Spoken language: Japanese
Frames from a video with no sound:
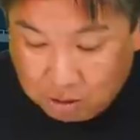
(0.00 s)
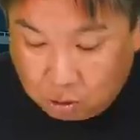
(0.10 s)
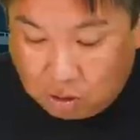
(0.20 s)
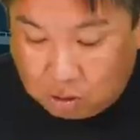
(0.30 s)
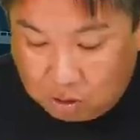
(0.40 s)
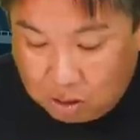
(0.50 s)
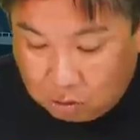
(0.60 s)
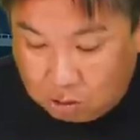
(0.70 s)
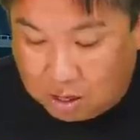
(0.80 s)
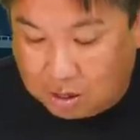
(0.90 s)
その後ね、
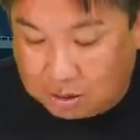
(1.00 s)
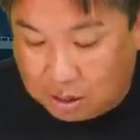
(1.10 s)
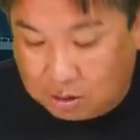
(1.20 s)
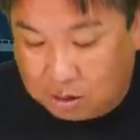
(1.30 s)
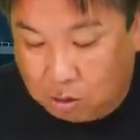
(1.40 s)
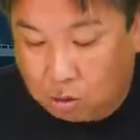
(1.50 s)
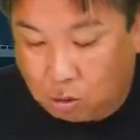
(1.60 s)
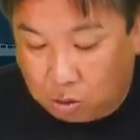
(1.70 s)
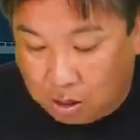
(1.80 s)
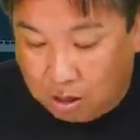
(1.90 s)
栗原が三振というと
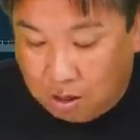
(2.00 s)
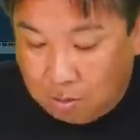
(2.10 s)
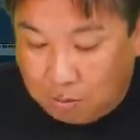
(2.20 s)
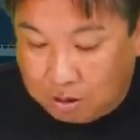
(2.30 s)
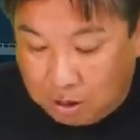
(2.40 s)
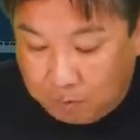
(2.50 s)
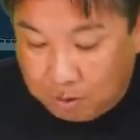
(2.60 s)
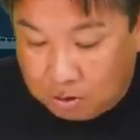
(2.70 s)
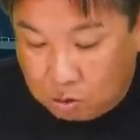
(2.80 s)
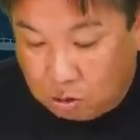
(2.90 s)
ころで、まあね、
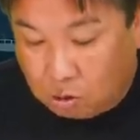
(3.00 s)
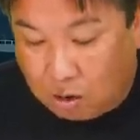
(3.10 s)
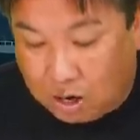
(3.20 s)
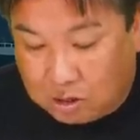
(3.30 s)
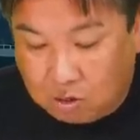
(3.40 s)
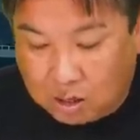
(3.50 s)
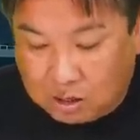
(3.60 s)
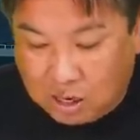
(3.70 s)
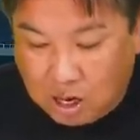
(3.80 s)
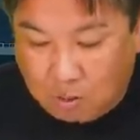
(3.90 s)
シュートが走る
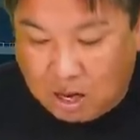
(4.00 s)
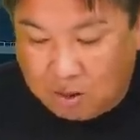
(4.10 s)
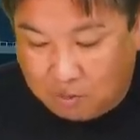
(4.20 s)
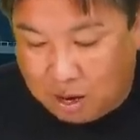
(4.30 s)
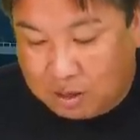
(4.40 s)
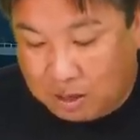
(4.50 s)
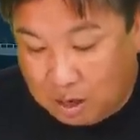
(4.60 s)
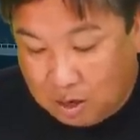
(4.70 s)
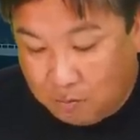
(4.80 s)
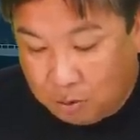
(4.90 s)
走らない前に
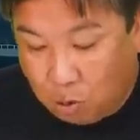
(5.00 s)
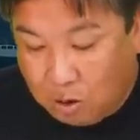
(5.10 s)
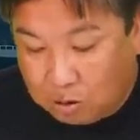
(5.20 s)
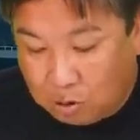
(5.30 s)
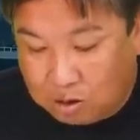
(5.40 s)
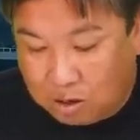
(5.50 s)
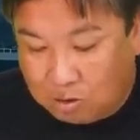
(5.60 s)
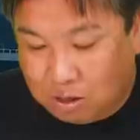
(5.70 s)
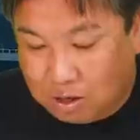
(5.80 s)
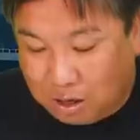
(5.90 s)
ね、ノーアウト一
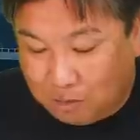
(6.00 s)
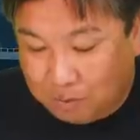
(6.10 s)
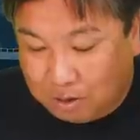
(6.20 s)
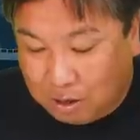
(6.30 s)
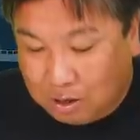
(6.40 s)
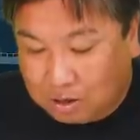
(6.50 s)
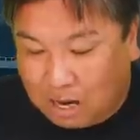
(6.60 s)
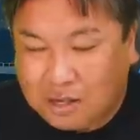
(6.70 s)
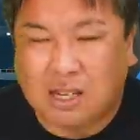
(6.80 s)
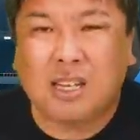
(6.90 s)
三塁から、ね、
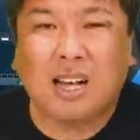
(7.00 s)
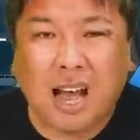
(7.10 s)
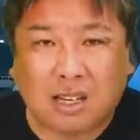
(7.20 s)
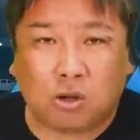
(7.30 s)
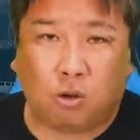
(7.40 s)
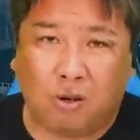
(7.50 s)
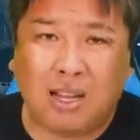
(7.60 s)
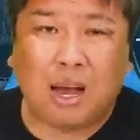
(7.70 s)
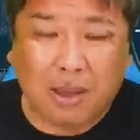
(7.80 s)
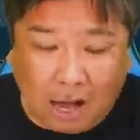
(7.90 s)
三振2回って、それ
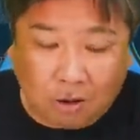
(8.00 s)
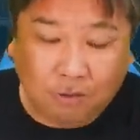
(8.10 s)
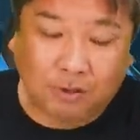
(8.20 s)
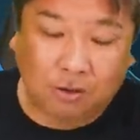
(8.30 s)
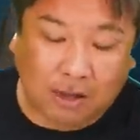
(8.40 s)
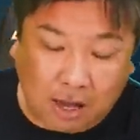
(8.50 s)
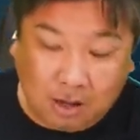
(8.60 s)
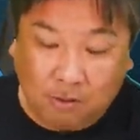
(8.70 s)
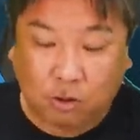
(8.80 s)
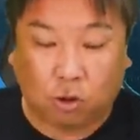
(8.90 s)
はだめだよっていう
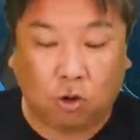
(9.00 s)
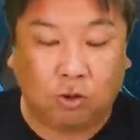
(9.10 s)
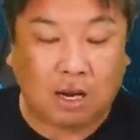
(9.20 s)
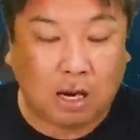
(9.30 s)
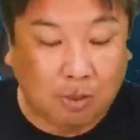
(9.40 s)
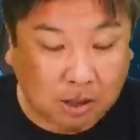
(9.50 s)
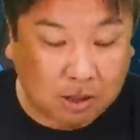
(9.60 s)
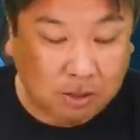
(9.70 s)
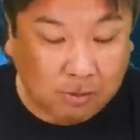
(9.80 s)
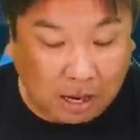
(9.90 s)
ね、ところになりま
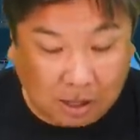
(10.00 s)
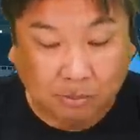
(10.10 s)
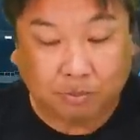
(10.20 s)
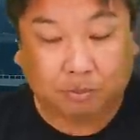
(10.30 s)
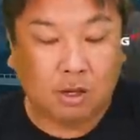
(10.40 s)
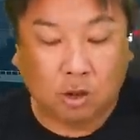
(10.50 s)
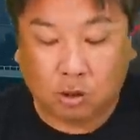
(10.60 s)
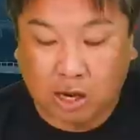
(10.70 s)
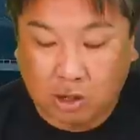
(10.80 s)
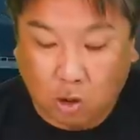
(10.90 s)
す。ね。そ
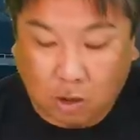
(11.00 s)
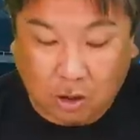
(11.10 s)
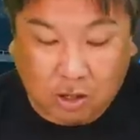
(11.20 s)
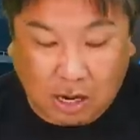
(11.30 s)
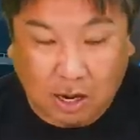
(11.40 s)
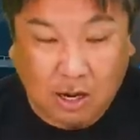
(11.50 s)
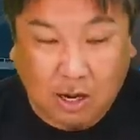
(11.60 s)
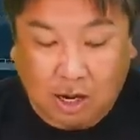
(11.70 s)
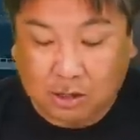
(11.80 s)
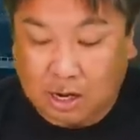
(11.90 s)
して8日の試合、
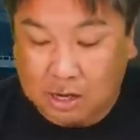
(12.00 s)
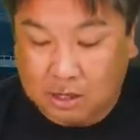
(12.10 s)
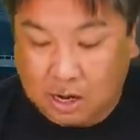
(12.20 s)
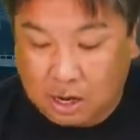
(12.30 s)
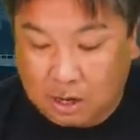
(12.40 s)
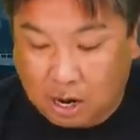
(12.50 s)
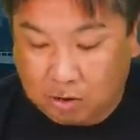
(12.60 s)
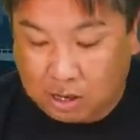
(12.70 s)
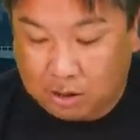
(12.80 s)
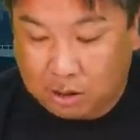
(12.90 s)
8対1で
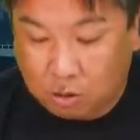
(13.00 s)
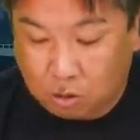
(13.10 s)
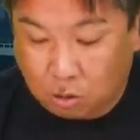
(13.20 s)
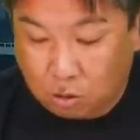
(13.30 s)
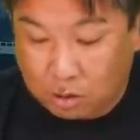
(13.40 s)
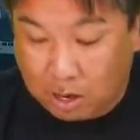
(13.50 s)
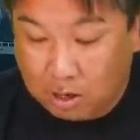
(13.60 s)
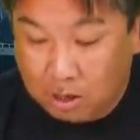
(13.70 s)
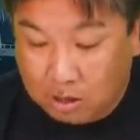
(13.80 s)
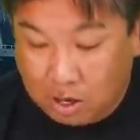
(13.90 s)
楽天というところ
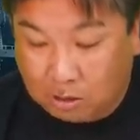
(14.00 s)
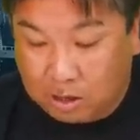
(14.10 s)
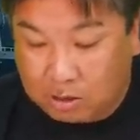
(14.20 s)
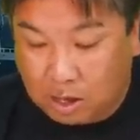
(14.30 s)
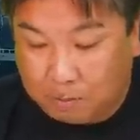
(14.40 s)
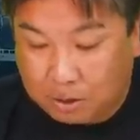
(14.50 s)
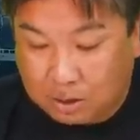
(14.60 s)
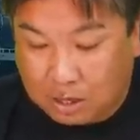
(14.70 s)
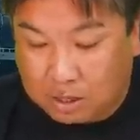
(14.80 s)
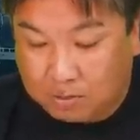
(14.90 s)
で、楽天先発、
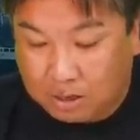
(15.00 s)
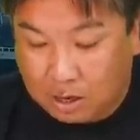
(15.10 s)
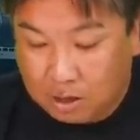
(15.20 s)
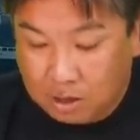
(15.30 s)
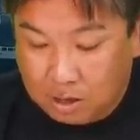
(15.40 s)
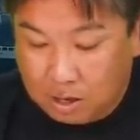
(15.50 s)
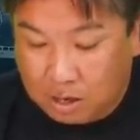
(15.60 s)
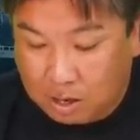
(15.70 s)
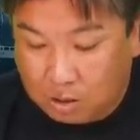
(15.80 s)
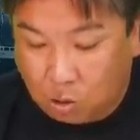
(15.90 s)
唐島ね、
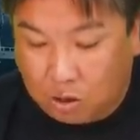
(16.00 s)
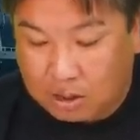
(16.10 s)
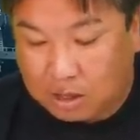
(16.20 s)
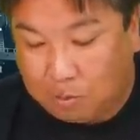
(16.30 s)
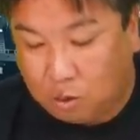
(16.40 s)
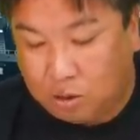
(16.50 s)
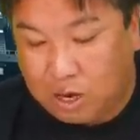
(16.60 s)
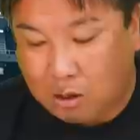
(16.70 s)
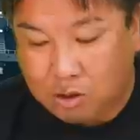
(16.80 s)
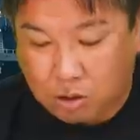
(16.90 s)
えー、6回3分の
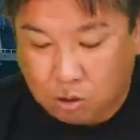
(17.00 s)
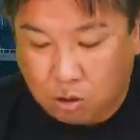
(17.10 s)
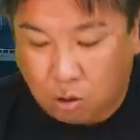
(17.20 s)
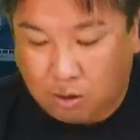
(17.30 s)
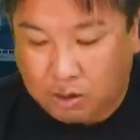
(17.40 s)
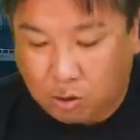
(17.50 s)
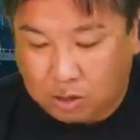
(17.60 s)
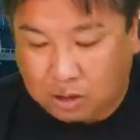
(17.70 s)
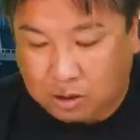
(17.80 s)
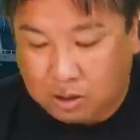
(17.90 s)
2、102球、4安打4
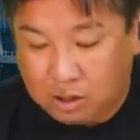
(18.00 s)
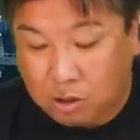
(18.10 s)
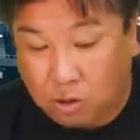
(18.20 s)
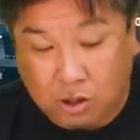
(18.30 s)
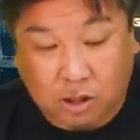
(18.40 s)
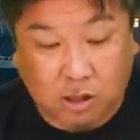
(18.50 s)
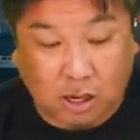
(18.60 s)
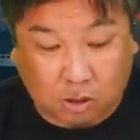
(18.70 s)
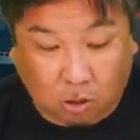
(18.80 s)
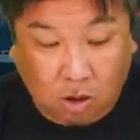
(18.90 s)
三振、2四球1失
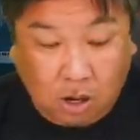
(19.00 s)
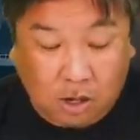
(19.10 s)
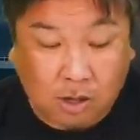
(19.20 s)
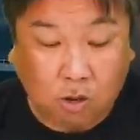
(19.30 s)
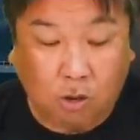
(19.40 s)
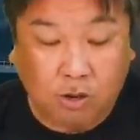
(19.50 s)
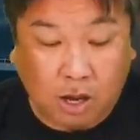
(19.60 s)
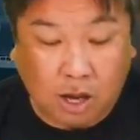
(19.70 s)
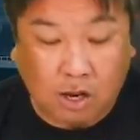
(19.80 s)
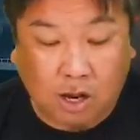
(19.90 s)
点と、非常に
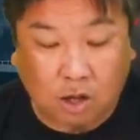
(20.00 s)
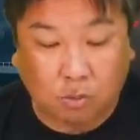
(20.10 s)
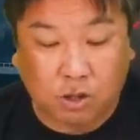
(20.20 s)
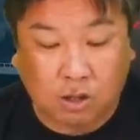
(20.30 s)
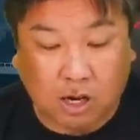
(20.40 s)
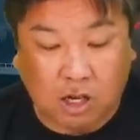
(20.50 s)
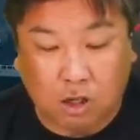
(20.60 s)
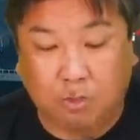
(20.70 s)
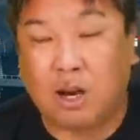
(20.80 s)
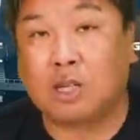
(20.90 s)
ね、変化球もしっかり
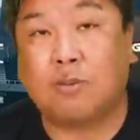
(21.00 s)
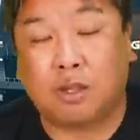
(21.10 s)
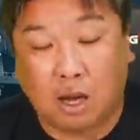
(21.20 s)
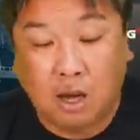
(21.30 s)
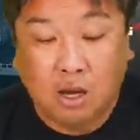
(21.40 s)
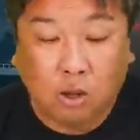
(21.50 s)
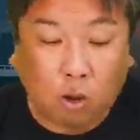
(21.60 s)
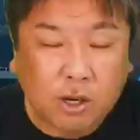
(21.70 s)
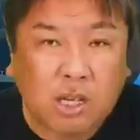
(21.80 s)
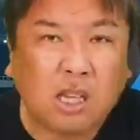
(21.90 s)
低めに集めて、
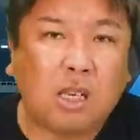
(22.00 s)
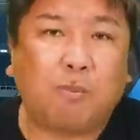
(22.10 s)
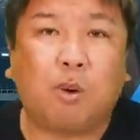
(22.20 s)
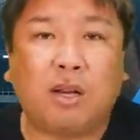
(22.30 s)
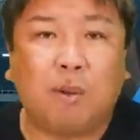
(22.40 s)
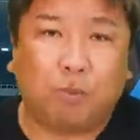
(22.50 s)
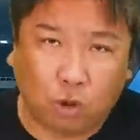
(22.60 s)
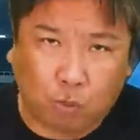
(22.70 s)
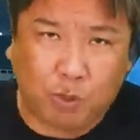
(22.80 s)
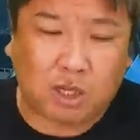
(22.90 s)
特にチェンジアップがね、
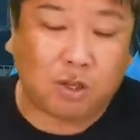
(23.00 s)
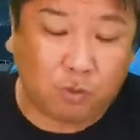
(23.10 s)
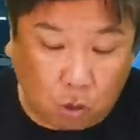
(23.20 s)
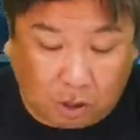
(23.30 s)
グッピッチ、良